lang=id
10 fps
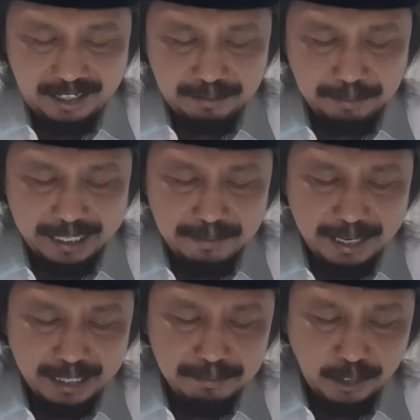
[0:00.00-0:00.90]
Pada
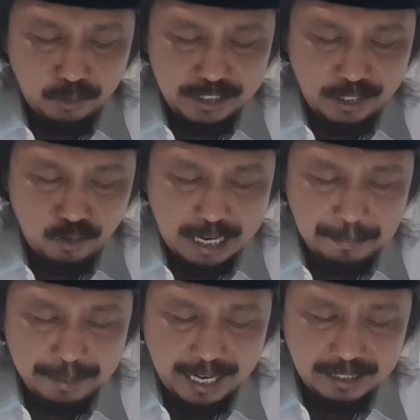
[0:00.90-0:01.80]
bagian berikutnya
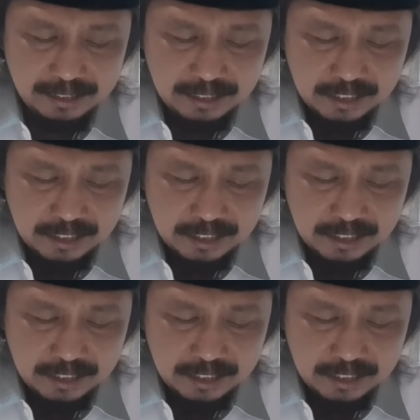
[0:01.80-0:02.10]
diungkapkan,